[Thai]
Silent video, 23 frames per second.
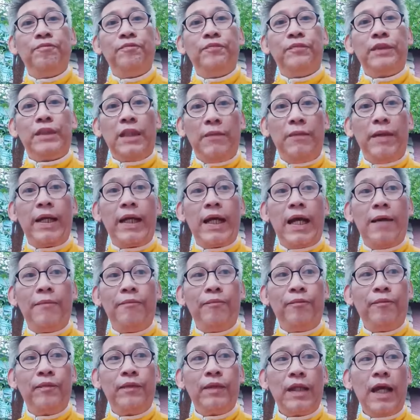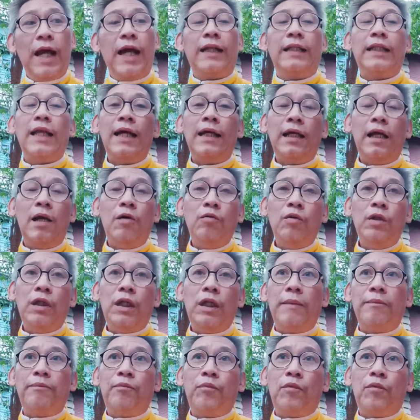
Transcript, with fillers: ใช่ไหมครับอ่าถ้าเขาเก็บ